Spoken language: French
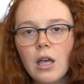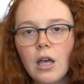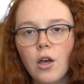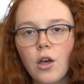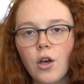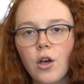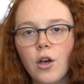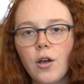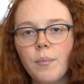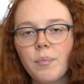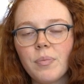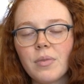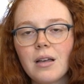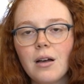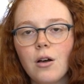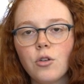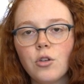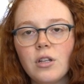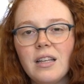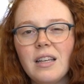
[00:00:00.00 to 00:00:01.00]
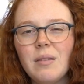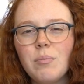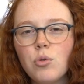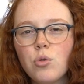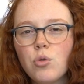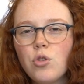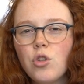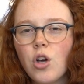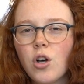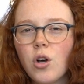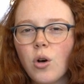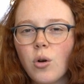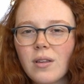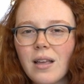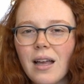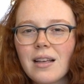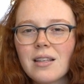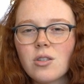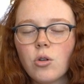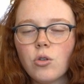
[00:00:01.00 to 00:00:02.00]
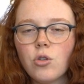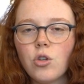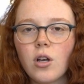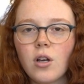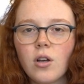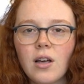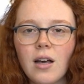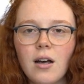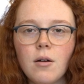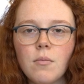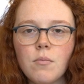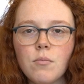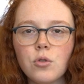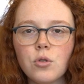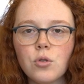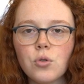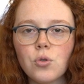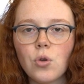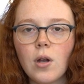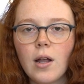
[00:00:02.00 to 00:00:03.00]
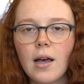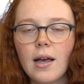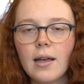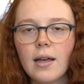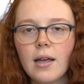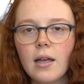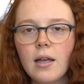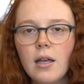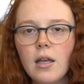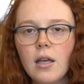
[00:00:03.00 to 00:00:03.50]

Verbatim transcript: Euh, quand on a des, beaucoup de contractions, de crampes musculaires,